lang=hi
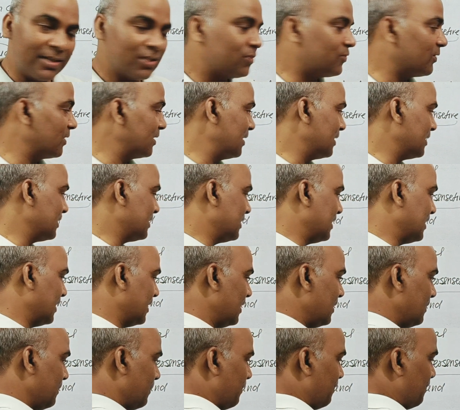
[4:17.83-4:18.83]
इस वजह
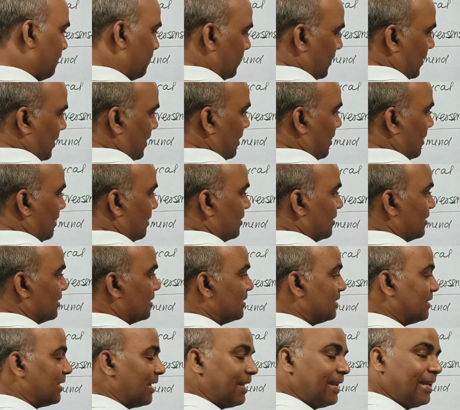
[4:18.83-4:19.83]
से
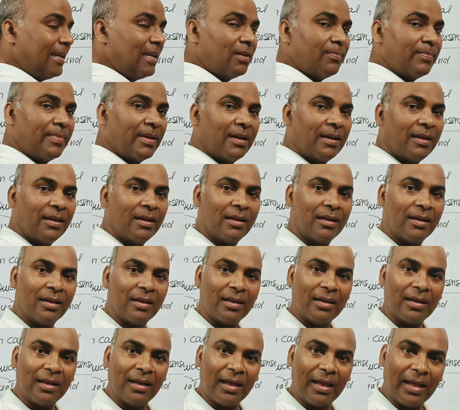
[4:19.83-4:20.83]
शरीर में
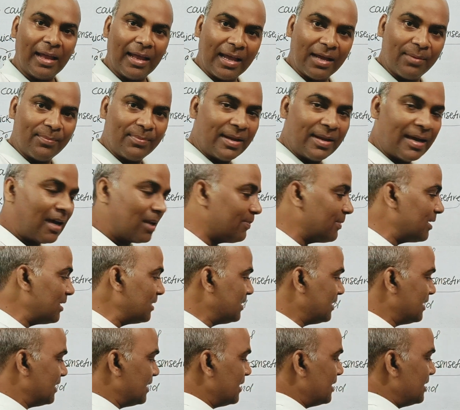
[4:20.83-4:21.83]

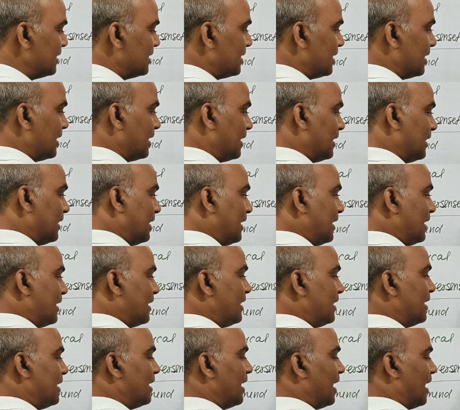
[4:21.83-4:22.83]
एबनॉर्मल चेंज
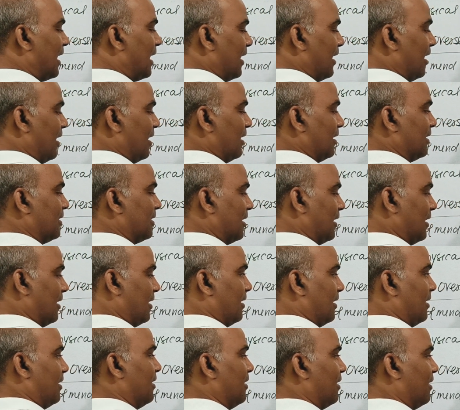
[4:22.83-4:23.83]
धीरे धीरे आने लगते
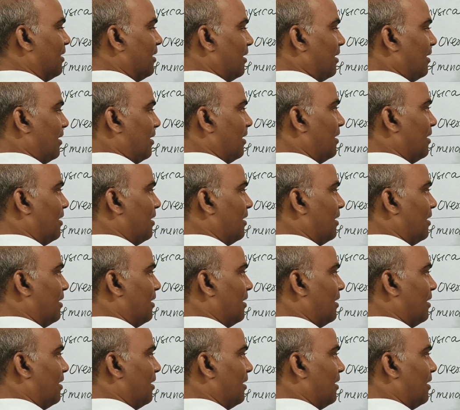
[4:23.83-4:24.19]
हैं